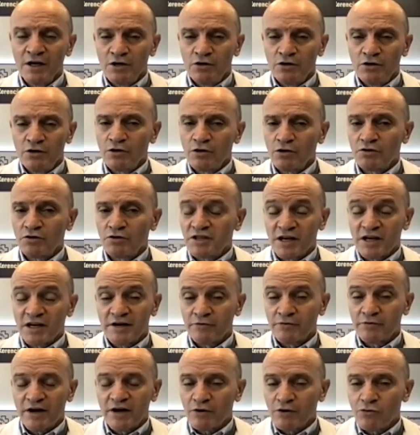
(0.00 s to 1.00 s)
Luego, llegar a
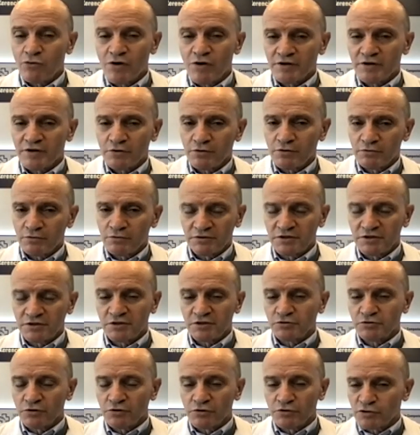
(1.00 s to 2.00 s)
un acuerdo entre
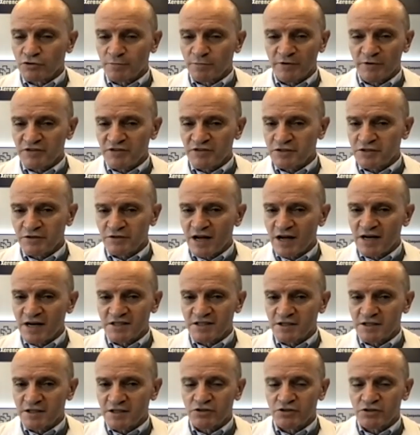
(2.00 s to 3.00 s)
todos los
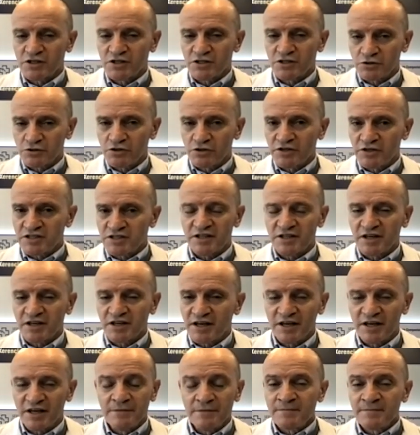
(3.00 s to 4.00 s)
profesionales y los gestores de
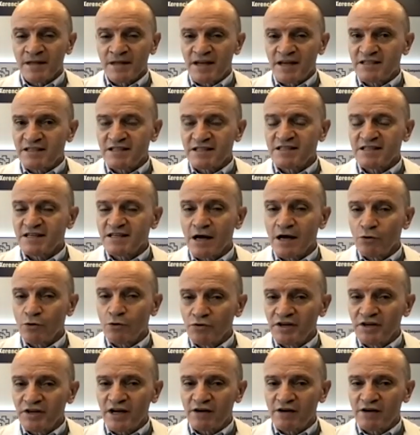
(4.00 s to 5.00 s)
que esta es la
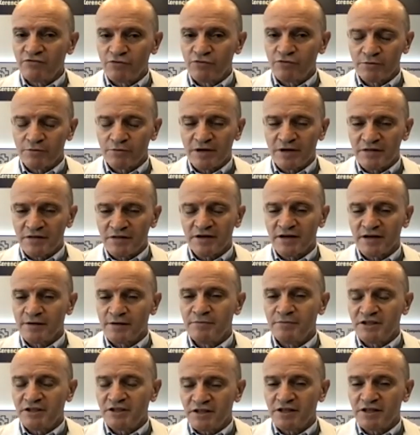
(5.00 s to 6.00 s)
única forma de
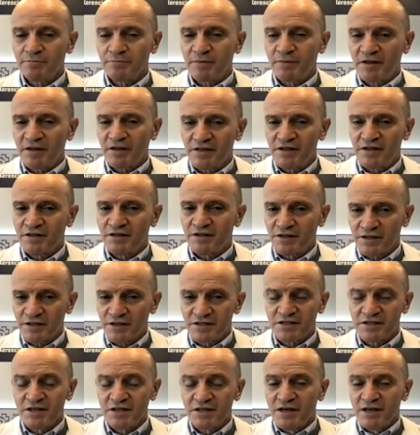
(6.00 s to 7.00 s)
remitir
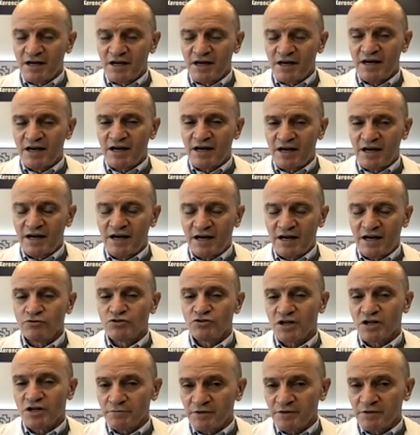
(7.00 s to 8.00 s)
pacientes a un
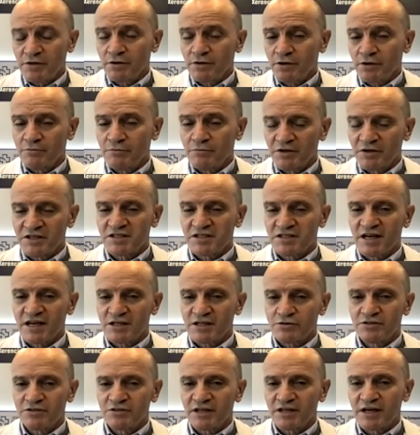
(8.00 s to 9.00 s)
servicio, como en este
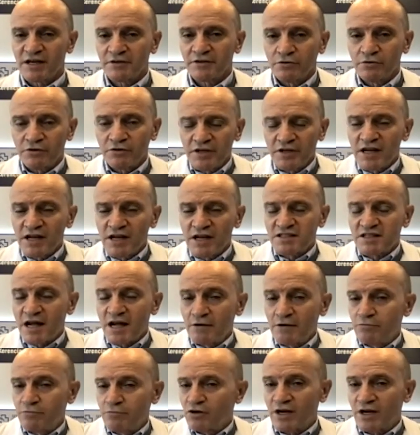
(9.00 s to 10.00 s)
caso el de cardiología,
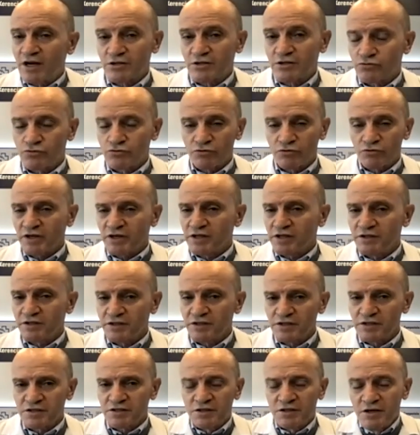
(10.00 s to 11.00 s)
salvo casos
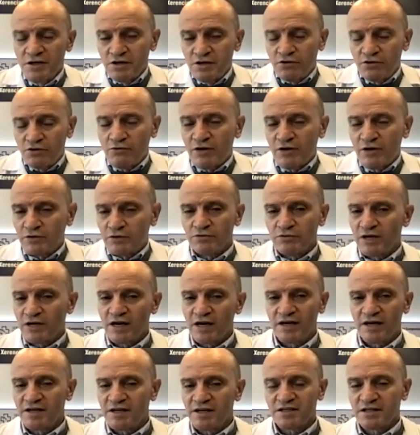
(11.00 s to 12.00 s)
urgentes o
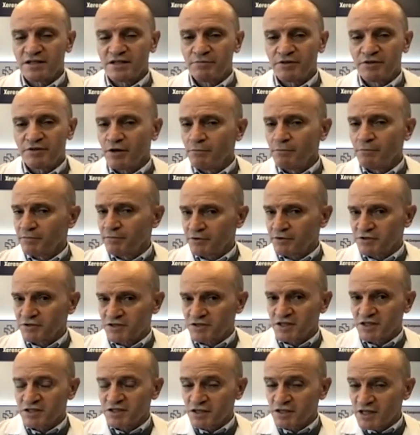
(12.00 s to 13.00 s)
alguna excepción, pero este
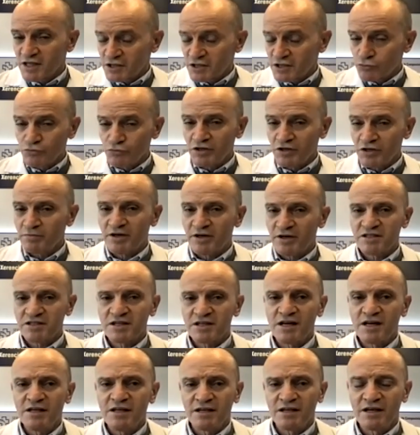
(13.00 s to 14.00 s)
es, es
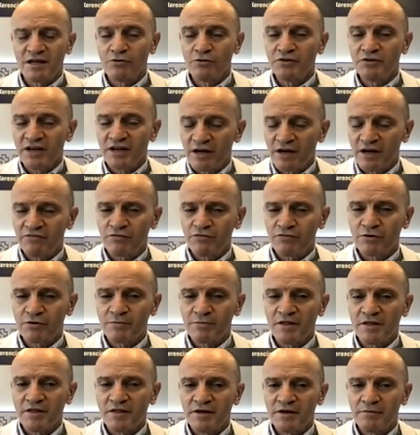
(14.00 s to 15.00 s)
universal, la única forma
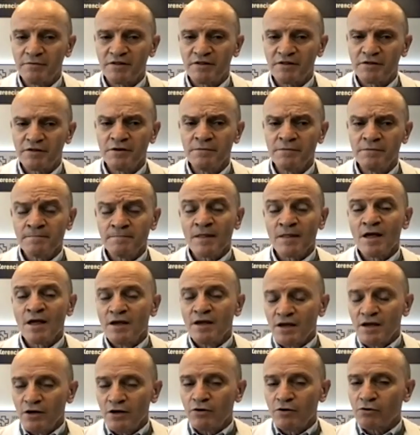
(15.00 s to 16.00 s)
de derivación.
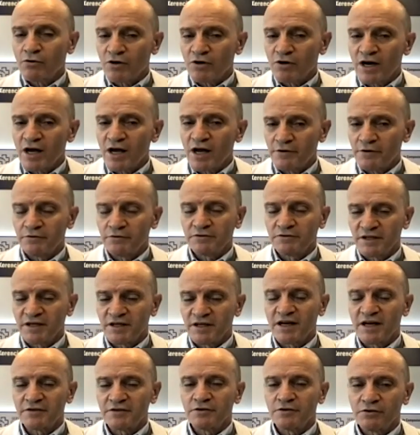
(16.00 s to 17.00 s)
Y luego, claro, que
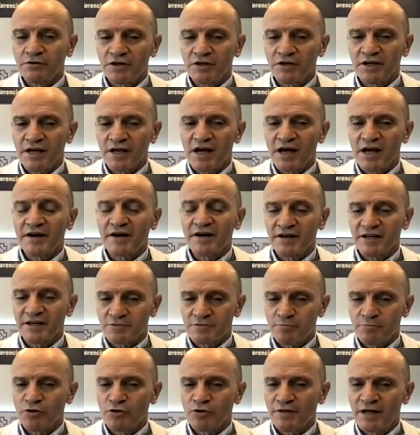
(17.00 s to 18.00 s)
cardiología
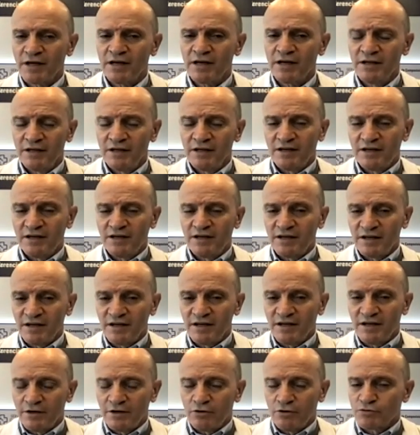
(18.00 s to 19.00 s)
responda eh,
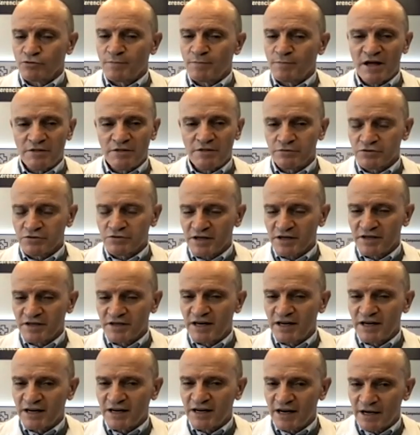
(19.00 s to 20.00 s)
en los plazos. Aquí
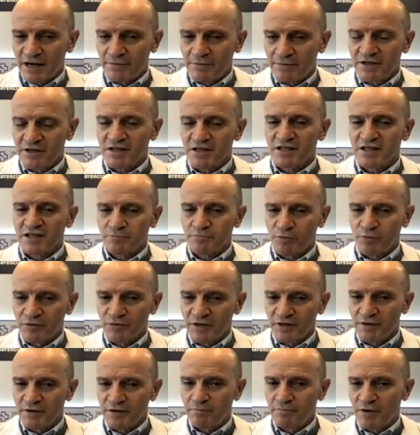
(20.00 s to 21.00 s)
la clave es
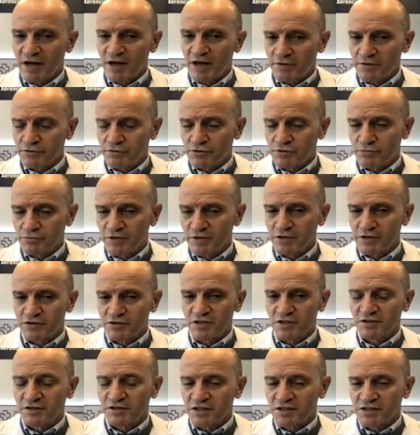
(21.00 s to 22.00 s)
responder en plazos, menos de
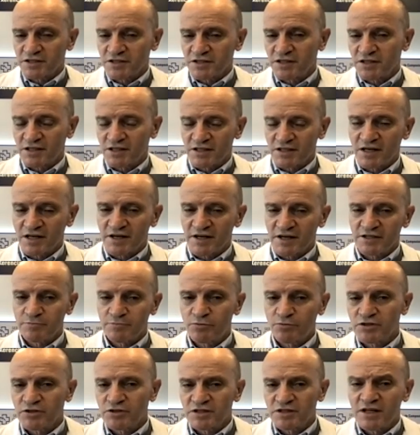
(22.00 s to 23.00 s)
tres días la
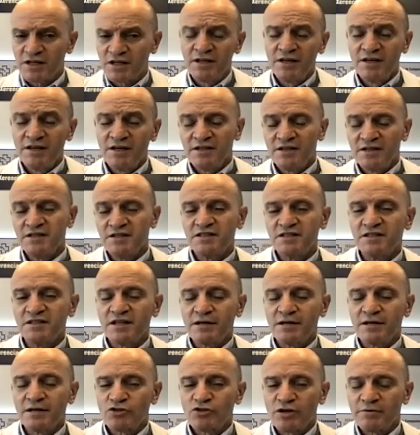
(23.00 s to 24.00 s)
respuesta, y si
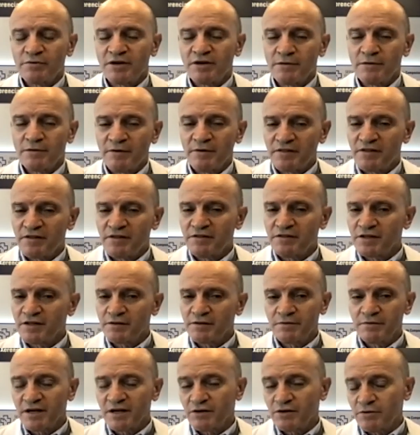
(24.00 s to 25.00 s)
tenemos que ver al paciente,
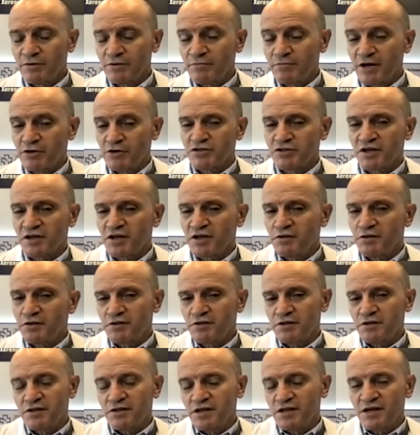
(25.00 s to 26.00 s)
verlo en menos de 15
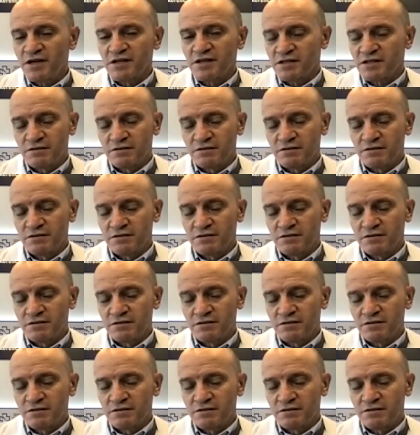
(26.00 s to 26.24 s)
días.